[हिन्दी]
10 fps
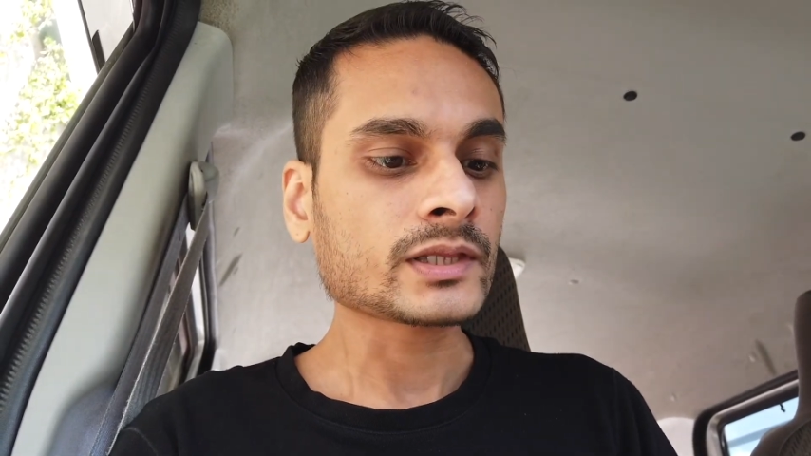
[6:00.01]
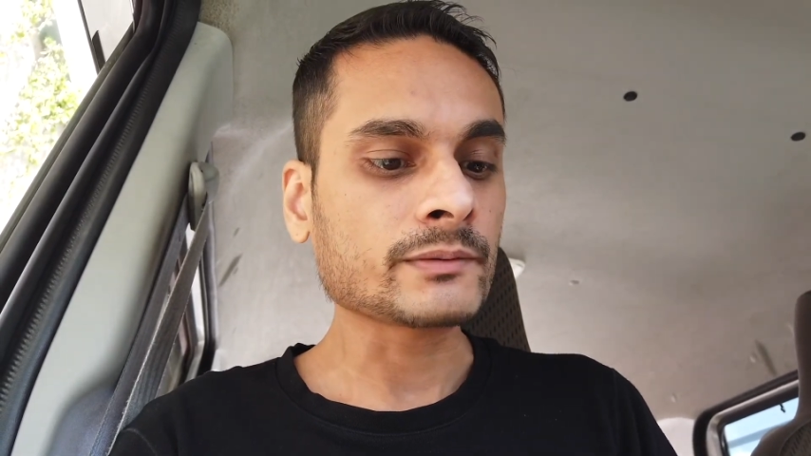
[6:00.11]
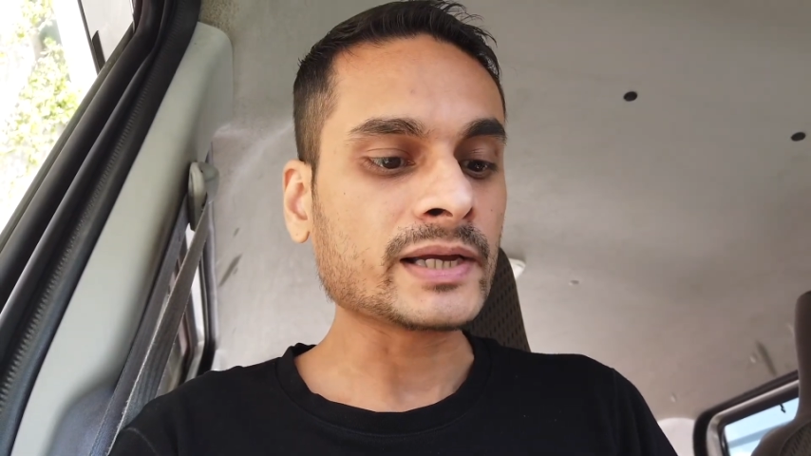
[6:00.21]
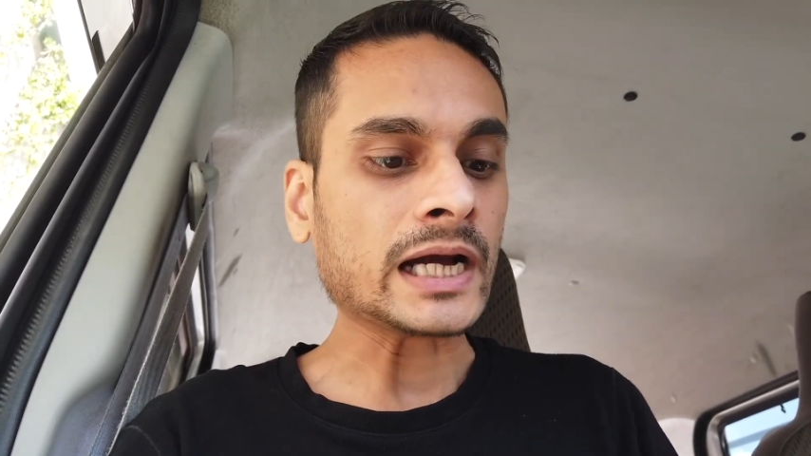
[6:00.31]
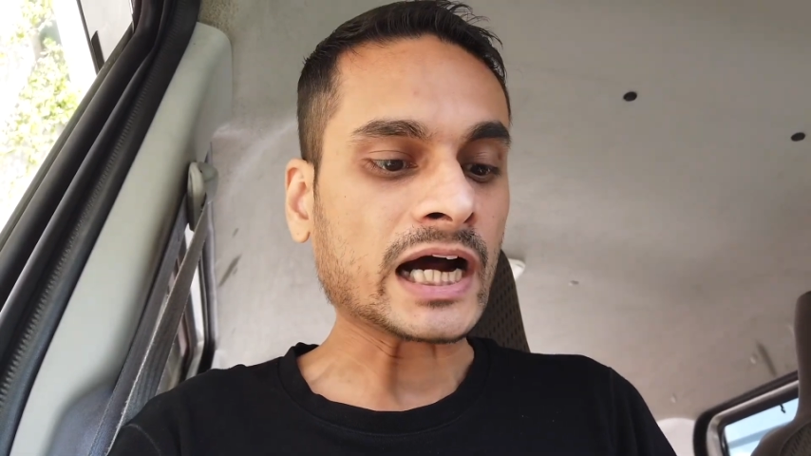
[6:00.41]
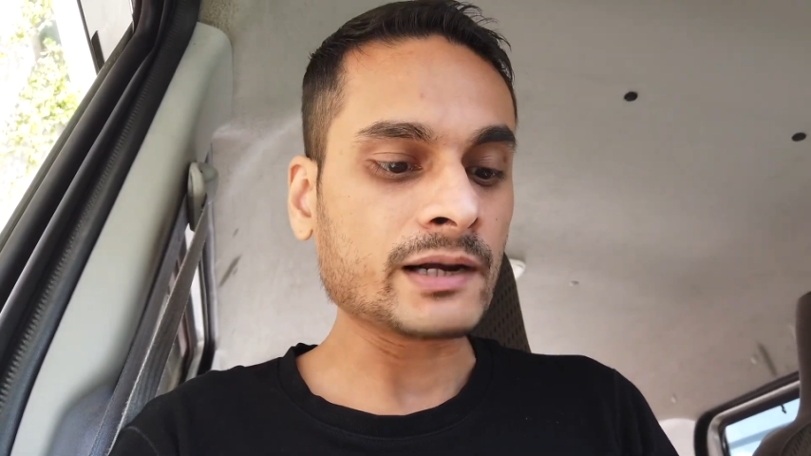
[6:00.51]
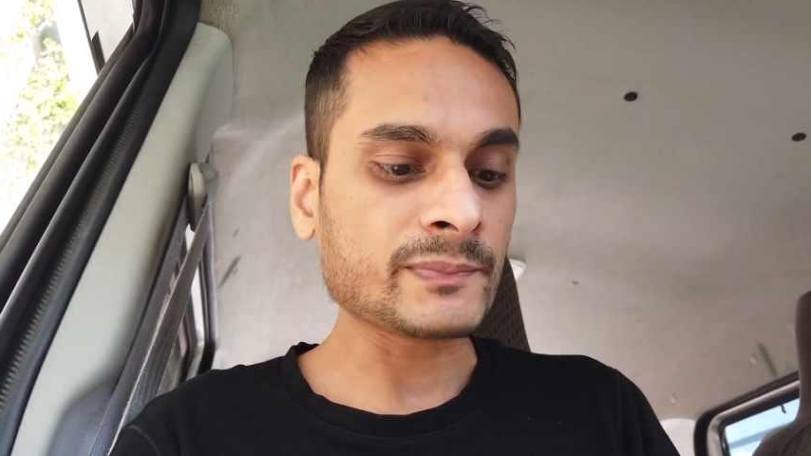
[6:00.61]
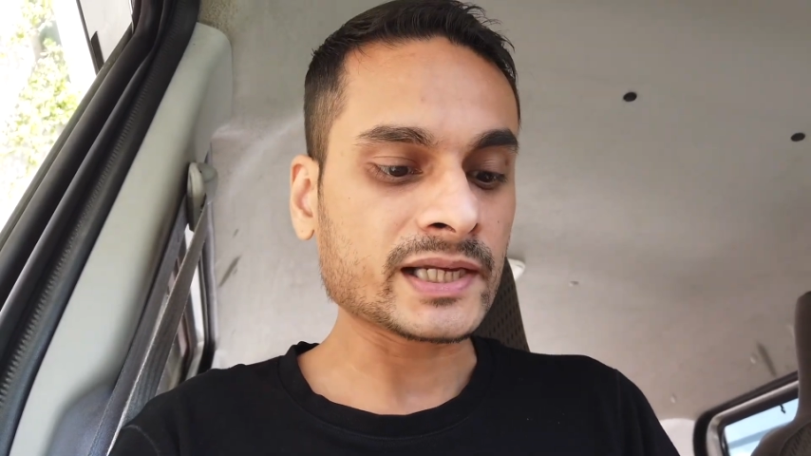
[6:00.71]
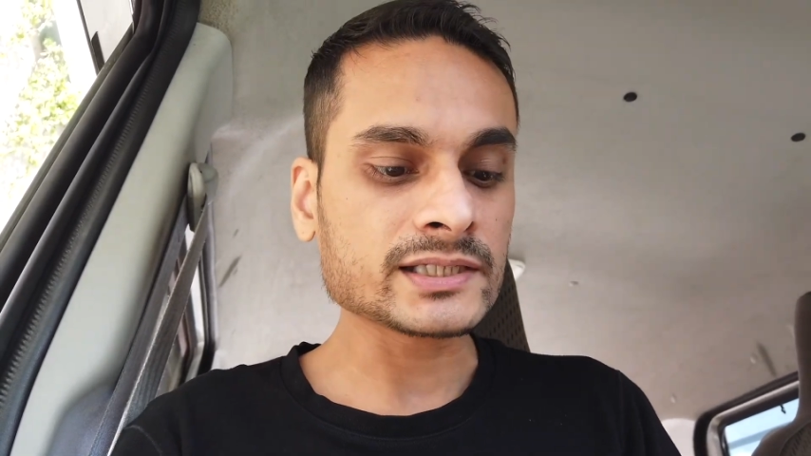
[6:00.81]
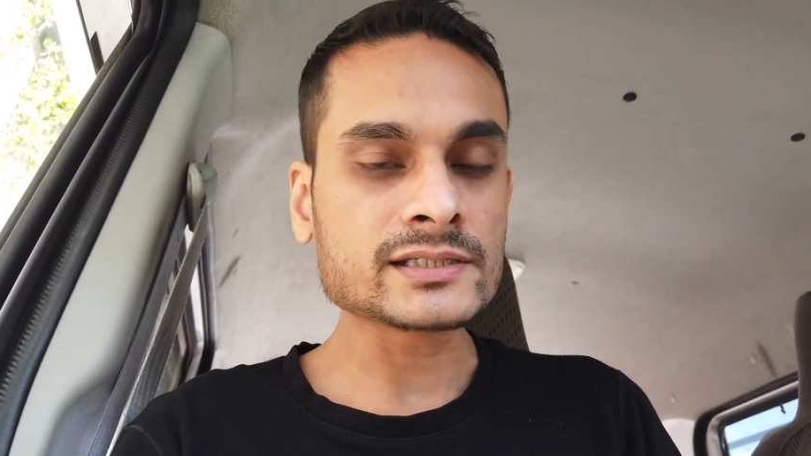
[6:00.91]
कि भाई
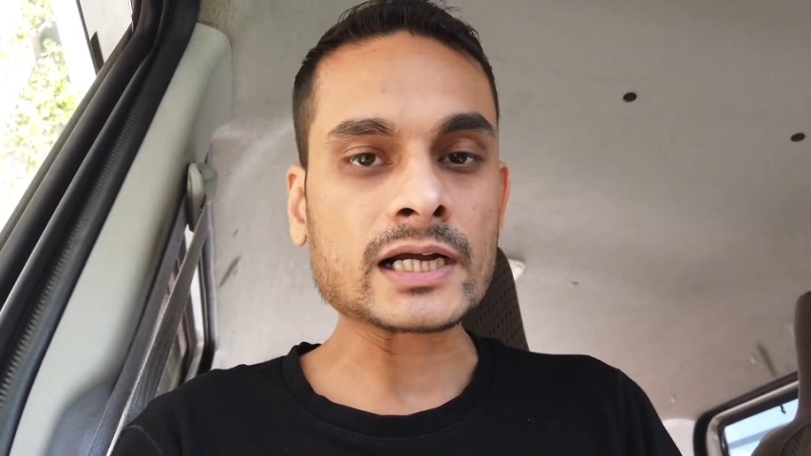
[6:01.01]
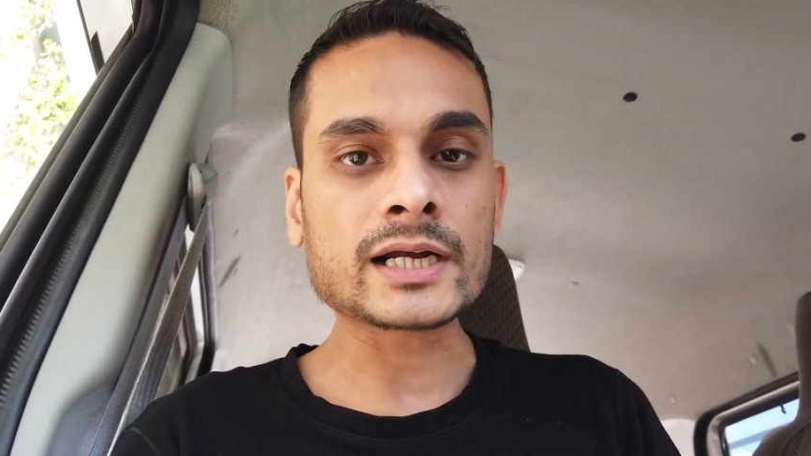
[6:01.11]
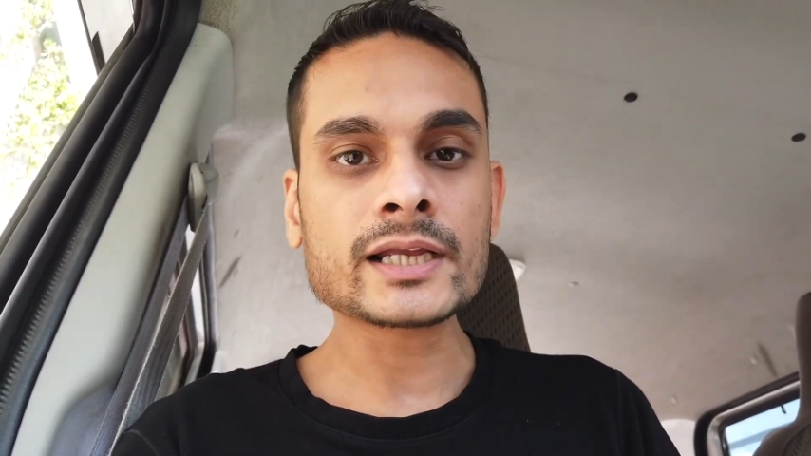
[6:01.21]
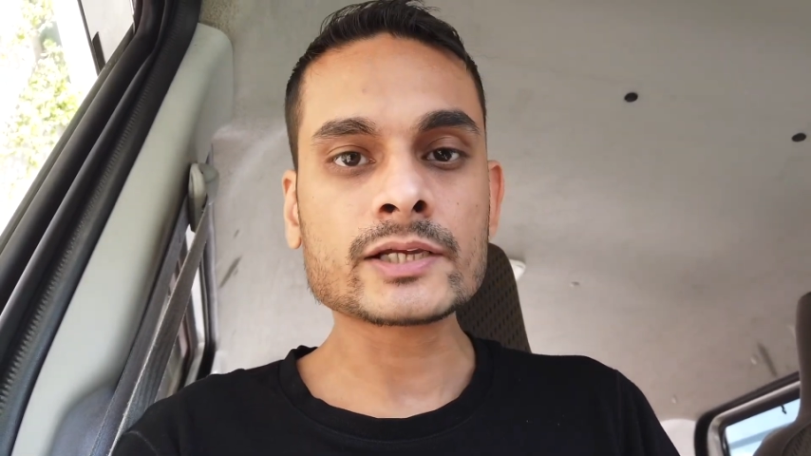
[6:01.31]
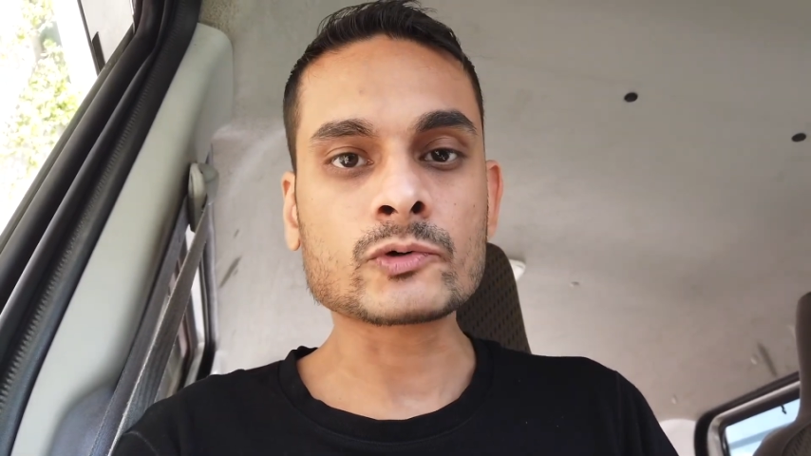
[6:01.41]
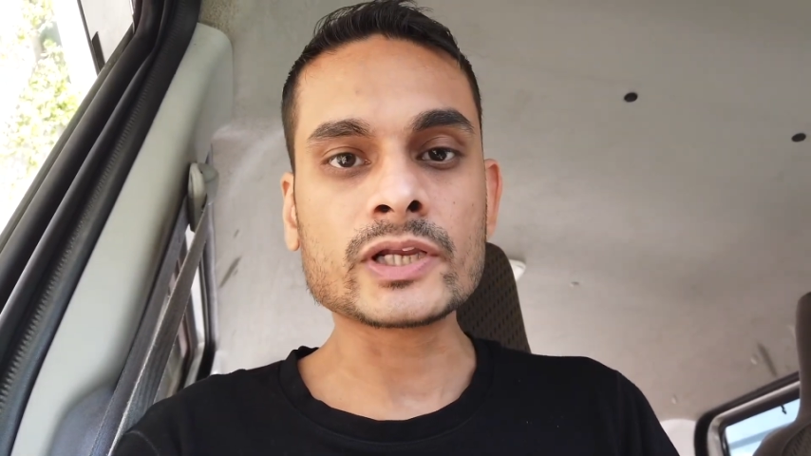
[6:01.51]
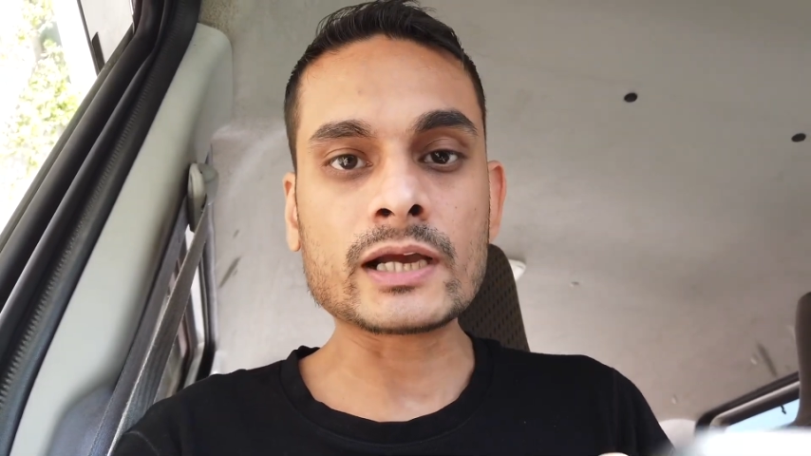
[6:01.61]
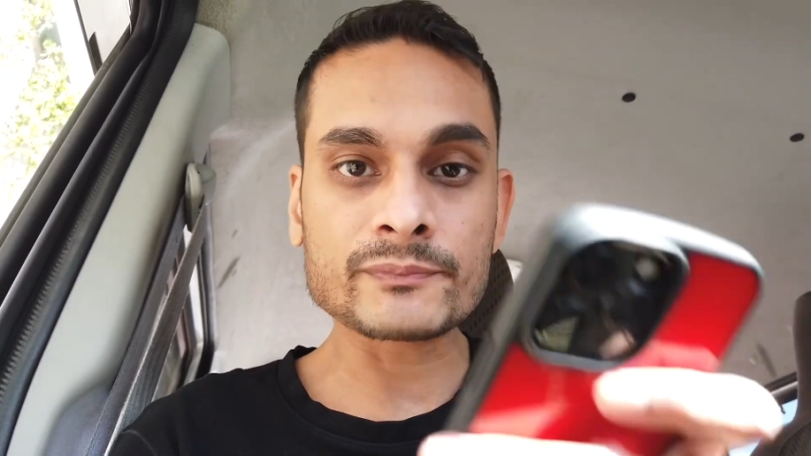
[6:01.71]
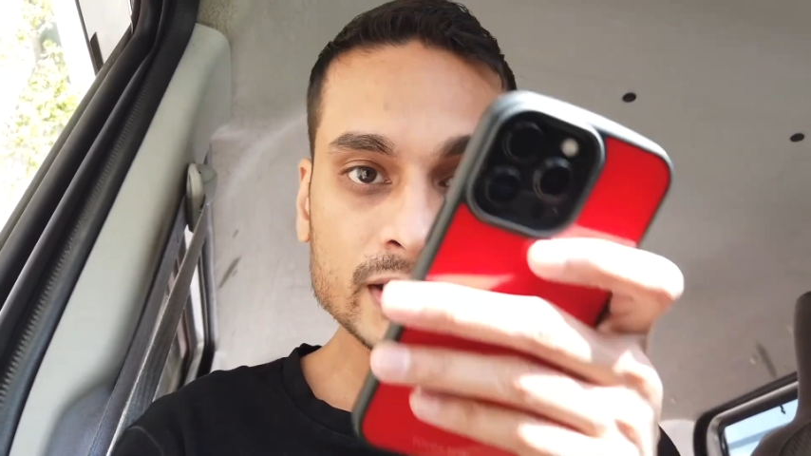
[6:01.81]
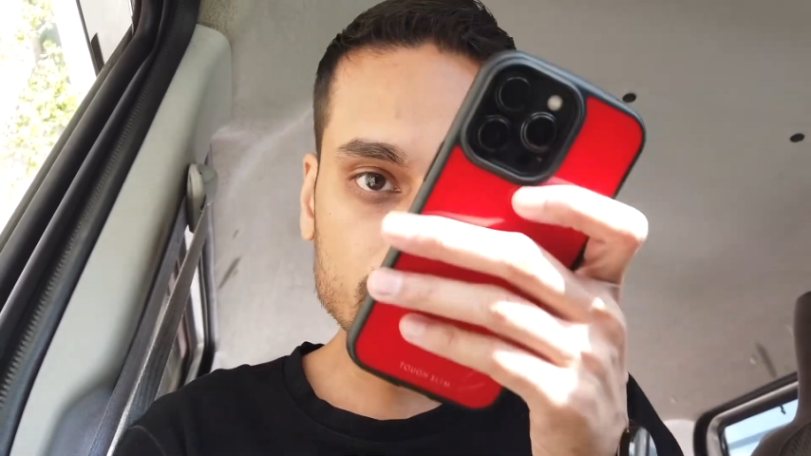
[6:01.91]
आठ पैकेजेस आ गए और
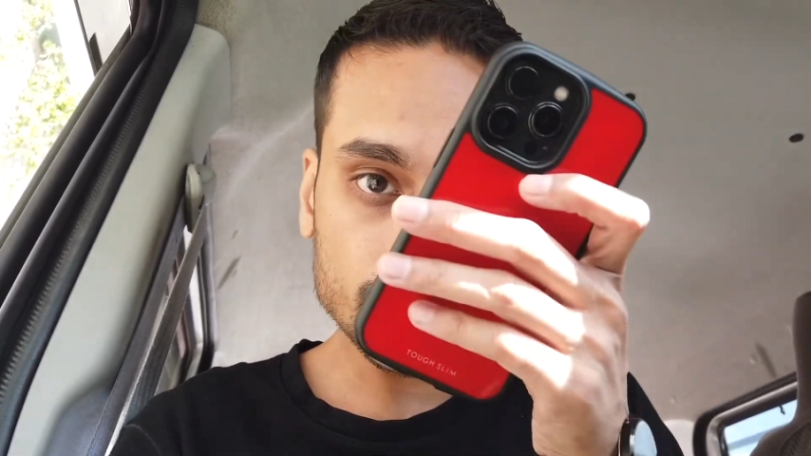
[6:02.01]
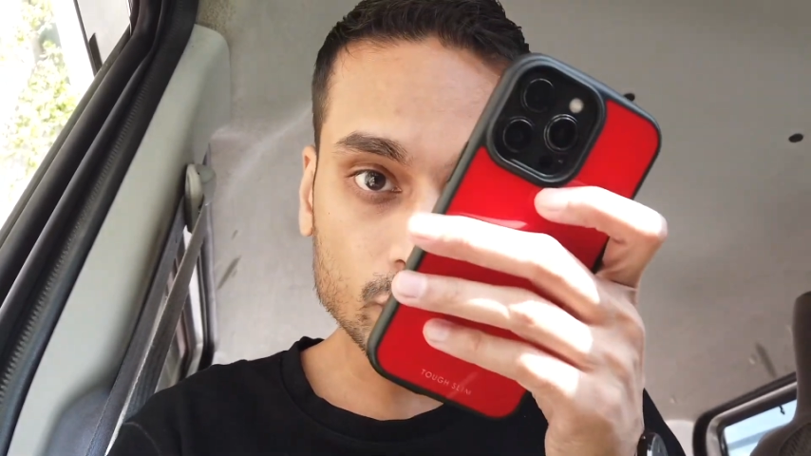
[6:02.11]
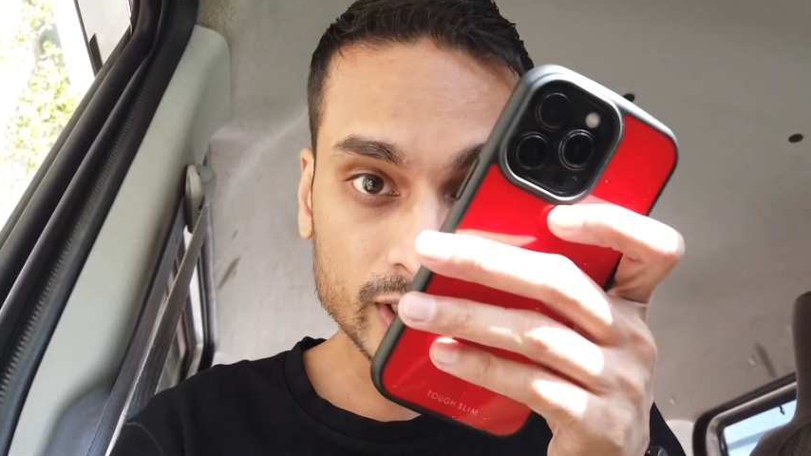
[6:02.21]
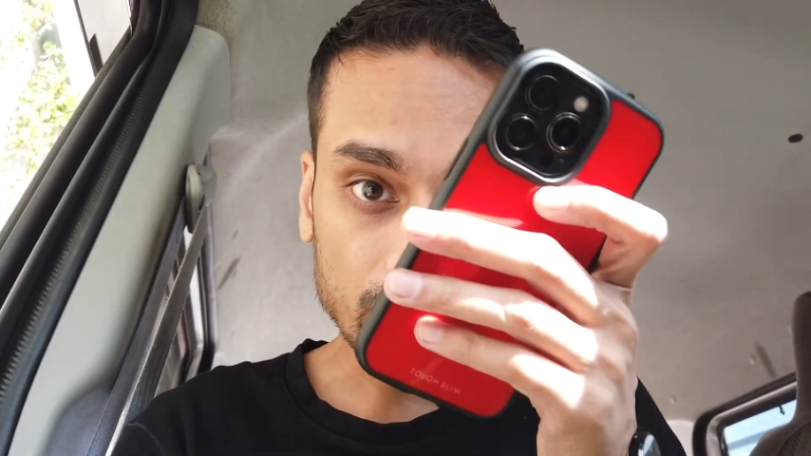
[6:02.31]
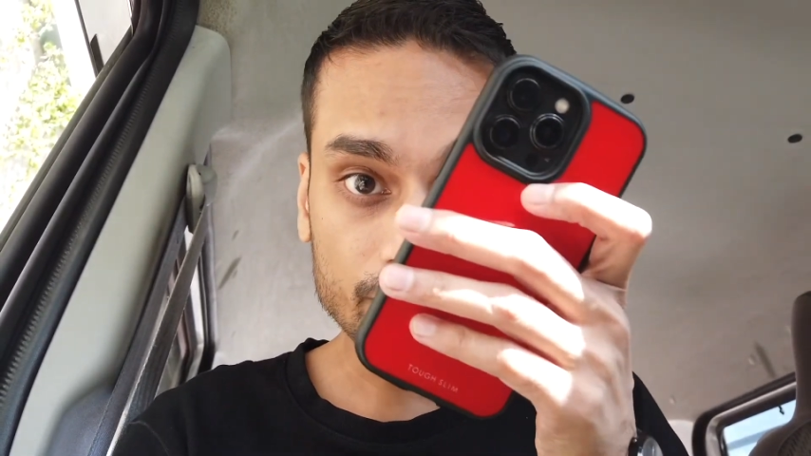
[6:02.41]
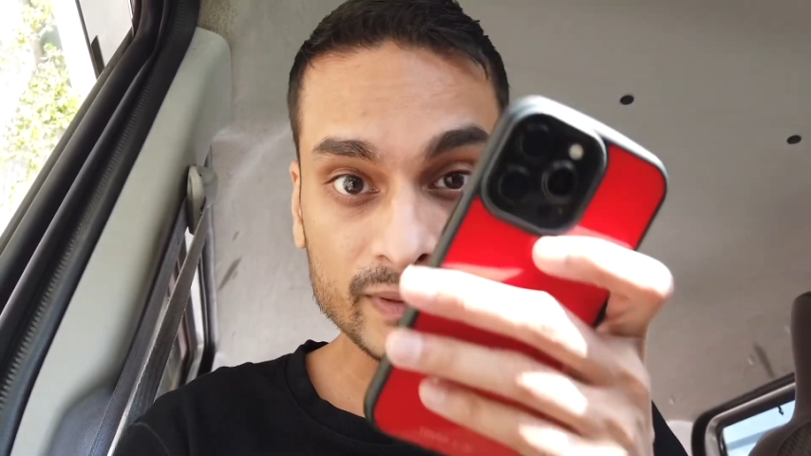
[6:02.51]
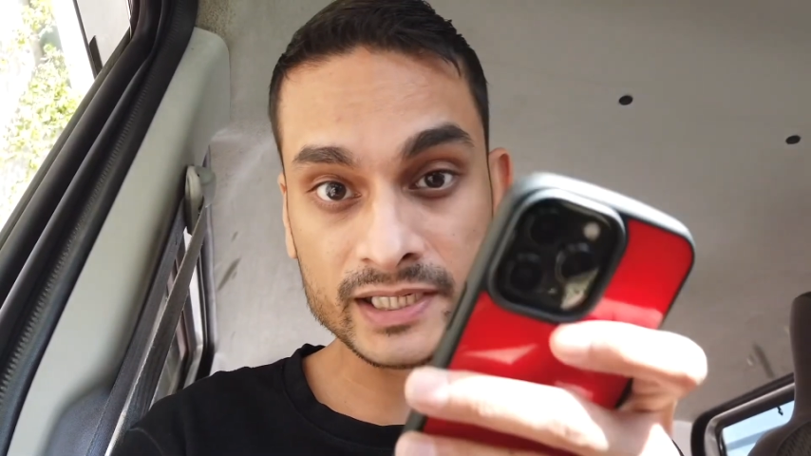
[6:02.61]
ये आपने लेने और ये आठ